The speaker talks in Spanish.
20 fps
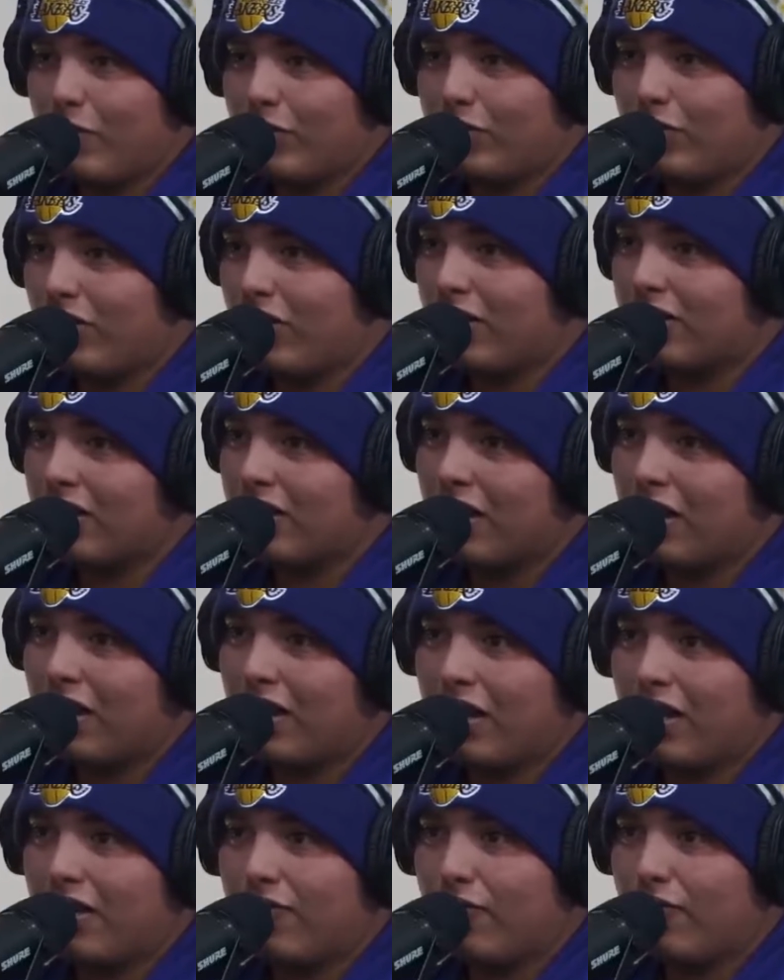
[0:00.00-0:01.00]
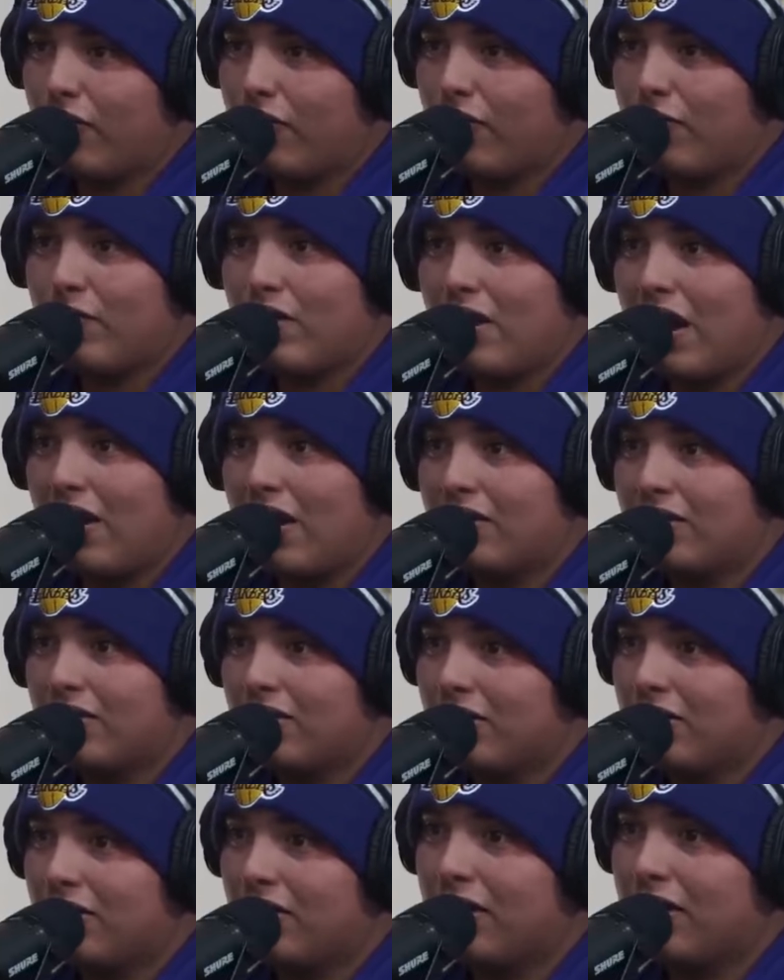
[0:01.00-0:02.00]
personas que fueron
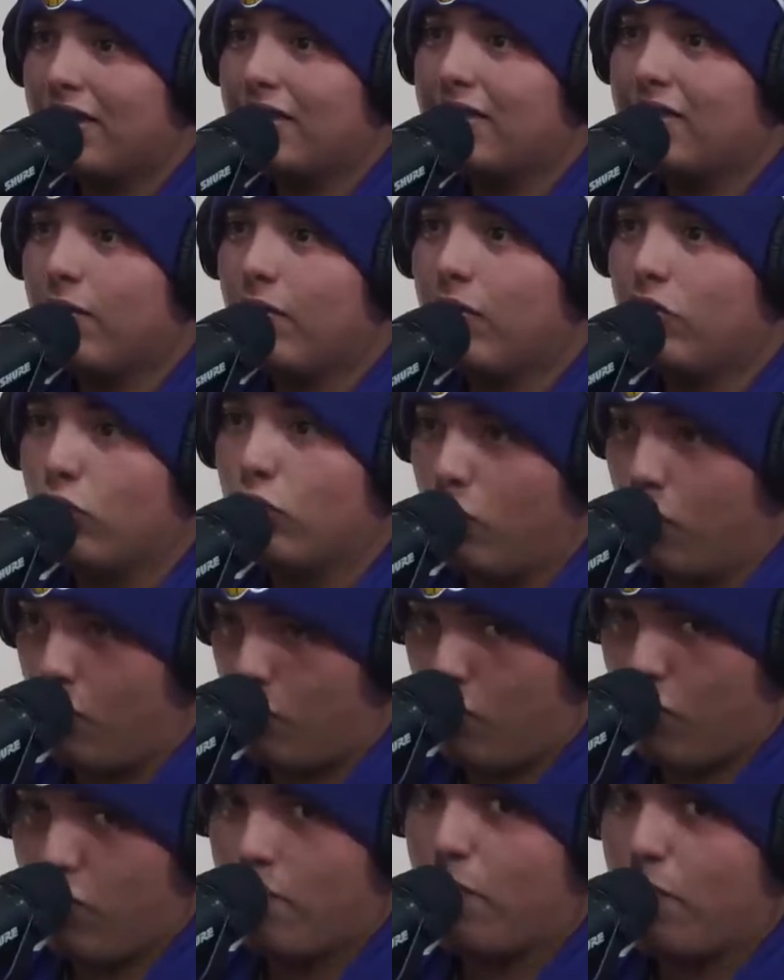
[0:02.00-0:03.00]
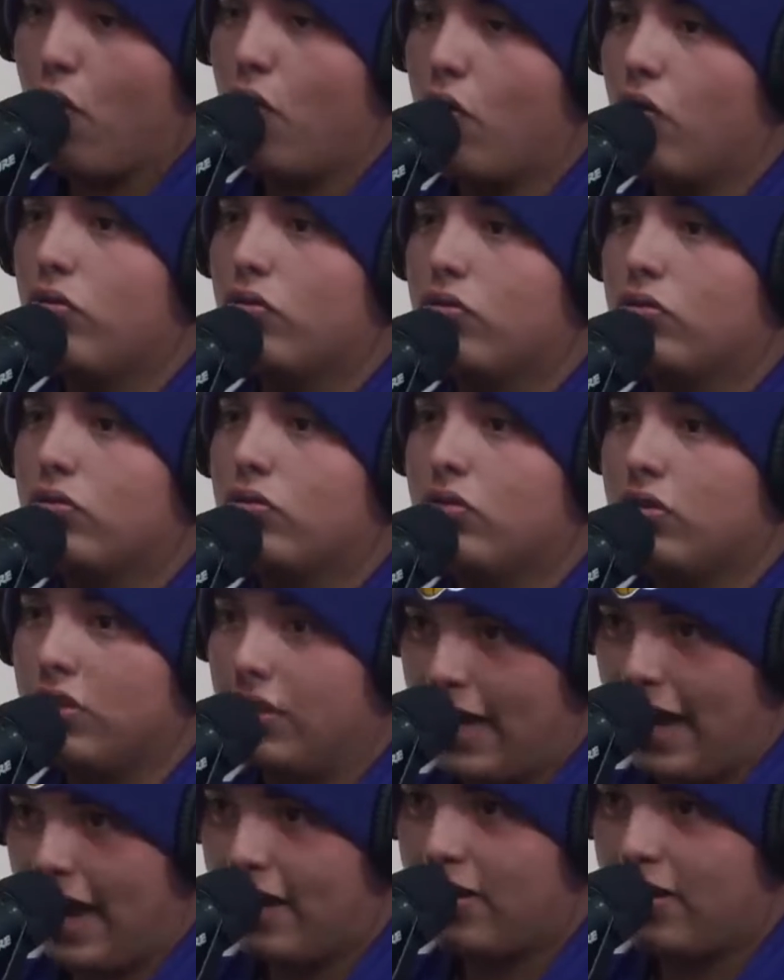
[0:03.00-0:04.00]
virales, ¿quién se mantuvo? Muy pocos. Sí
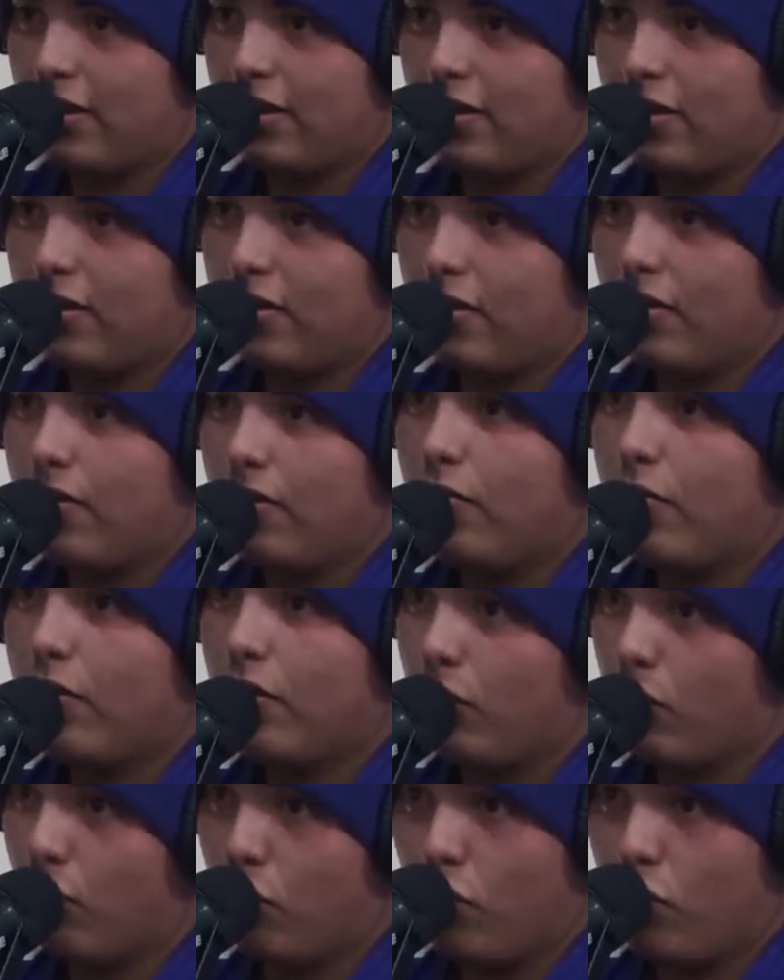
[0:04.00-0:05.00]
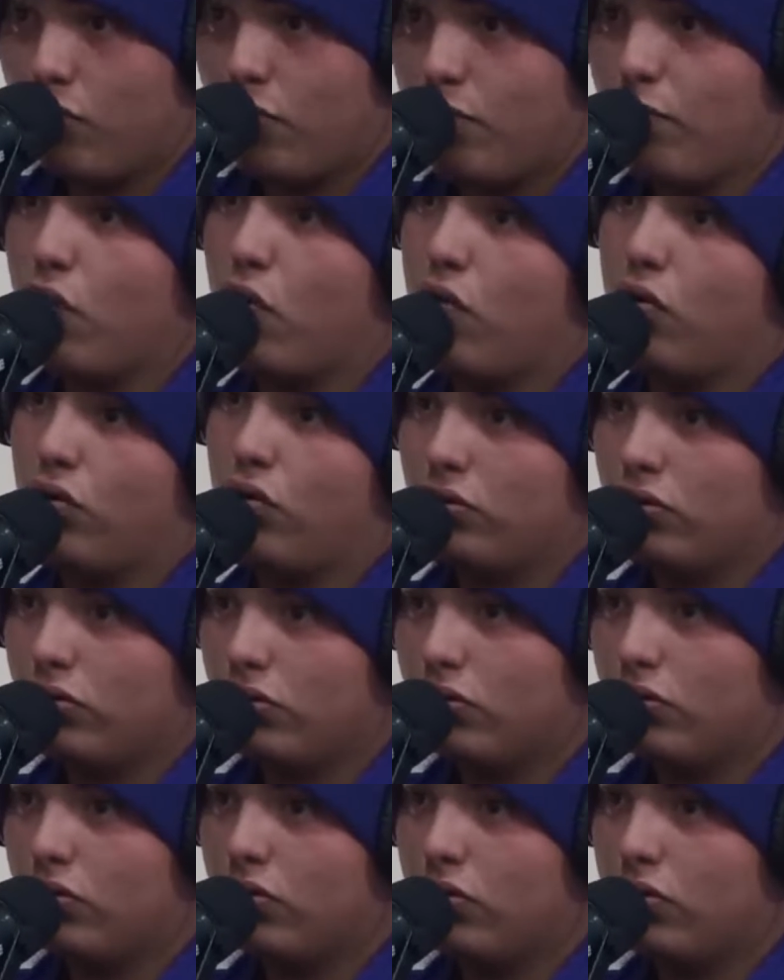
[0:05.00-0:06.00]
hay, pero muy
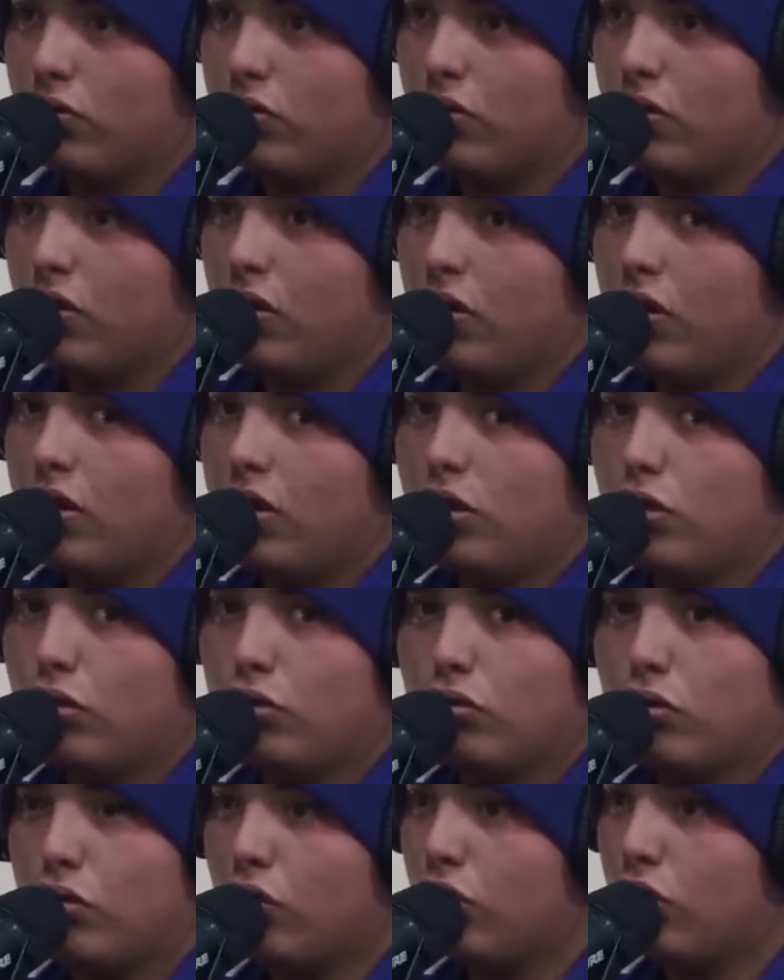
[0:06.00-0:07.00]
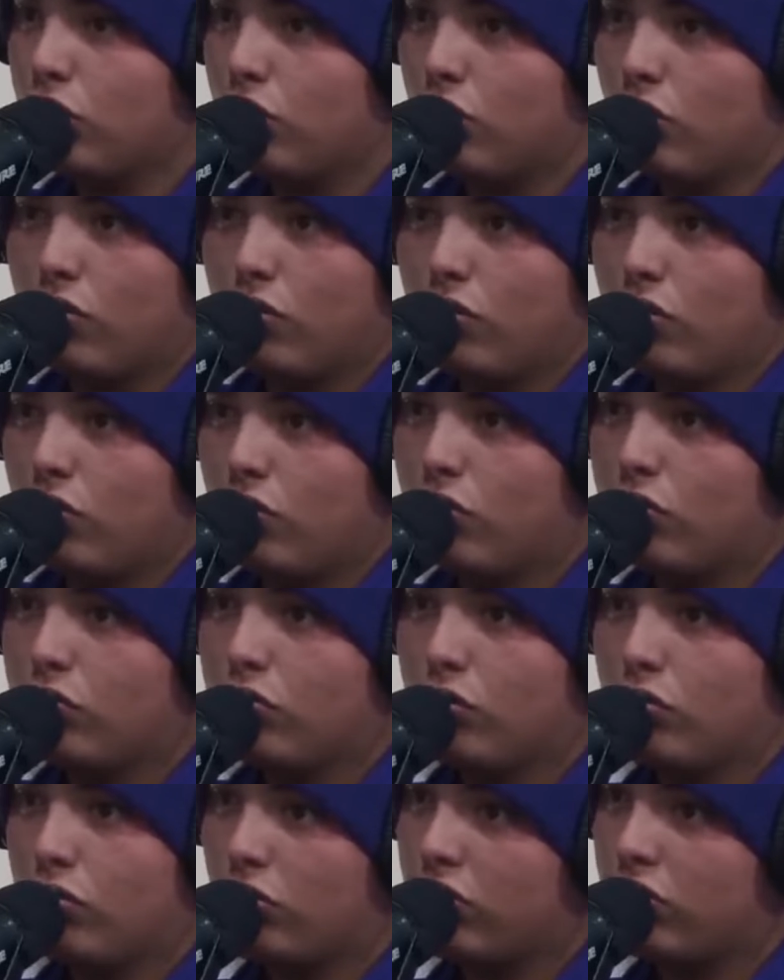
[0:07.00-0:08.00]
pocos. Y nosotros no.
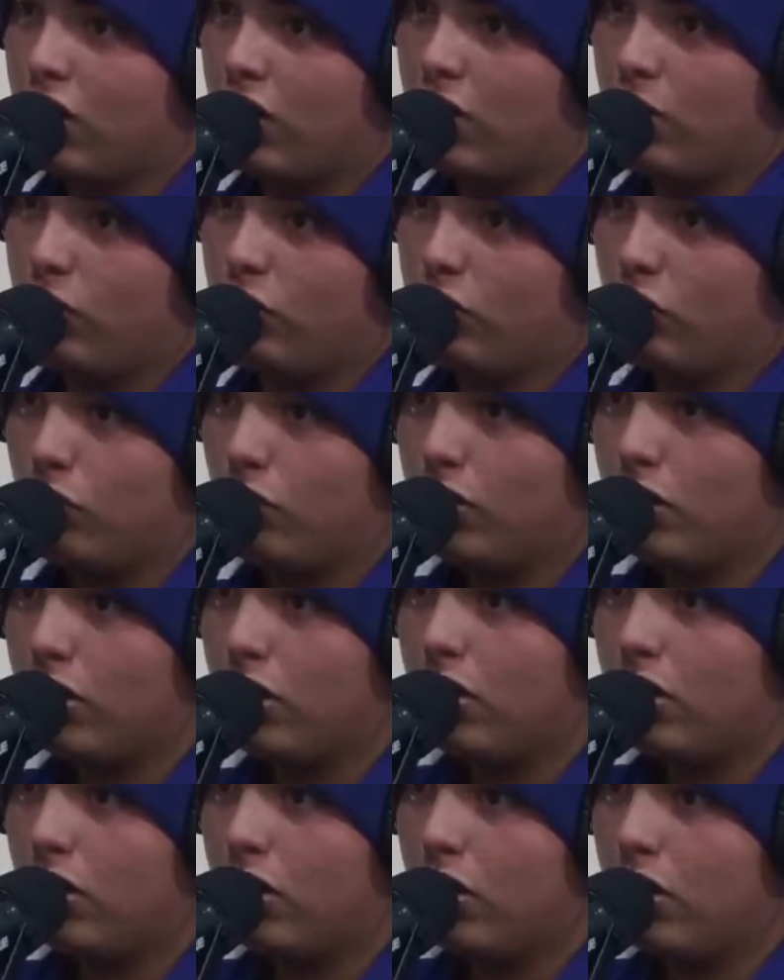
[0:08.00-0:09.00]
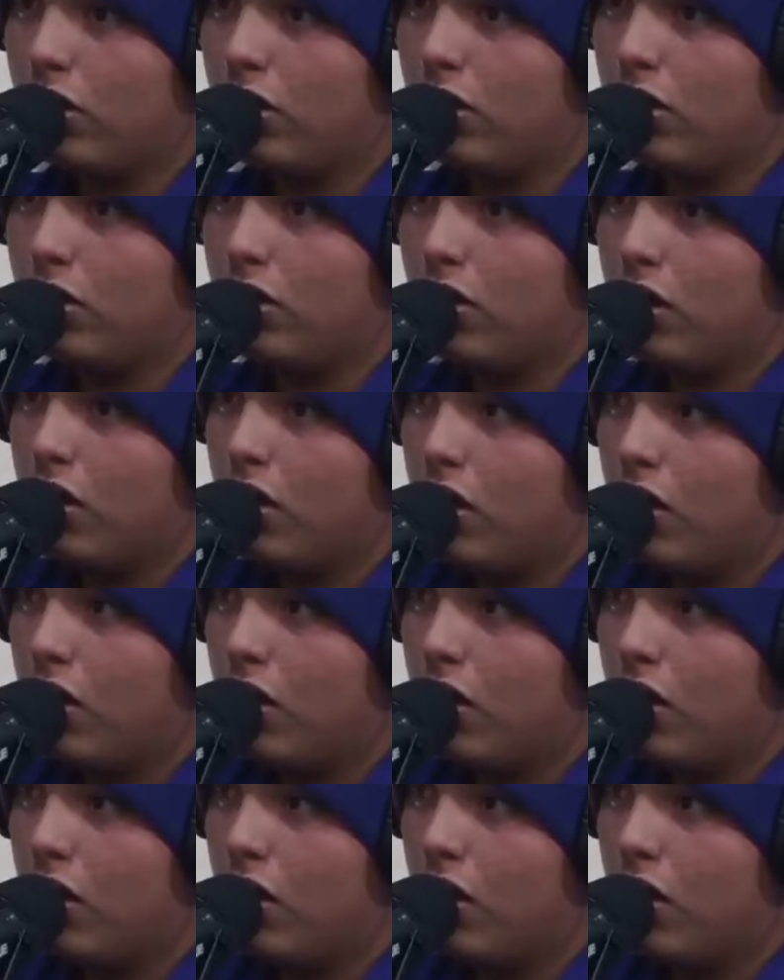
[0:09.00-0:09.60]
Nosotros queremos subir